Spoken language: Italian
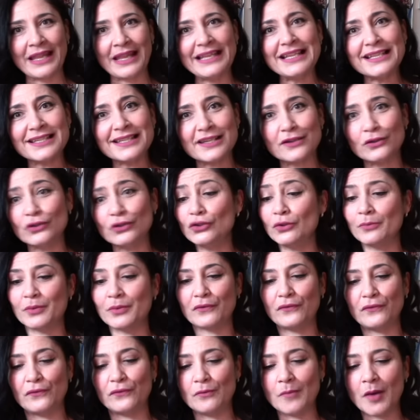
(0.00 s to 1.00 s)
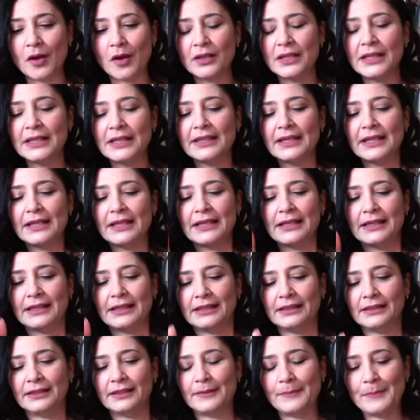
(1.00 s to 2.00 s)
Il secondo profumo
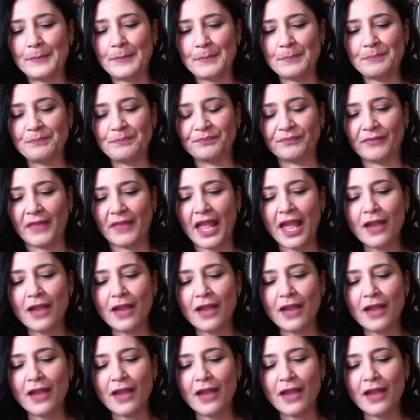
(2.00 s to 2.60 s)
um,